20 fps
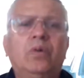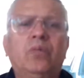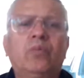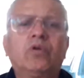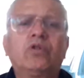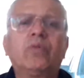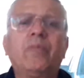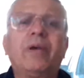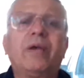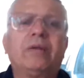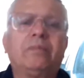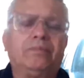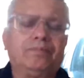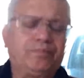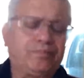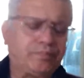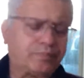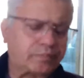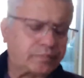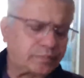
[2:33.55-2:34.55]
Muito bem,
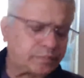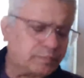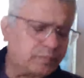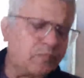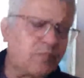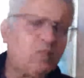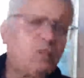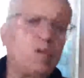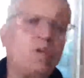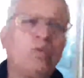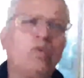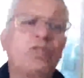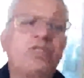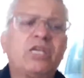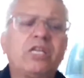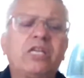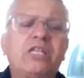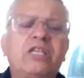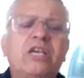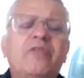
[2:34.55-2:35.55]

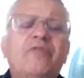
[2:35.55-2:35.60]
gostaria de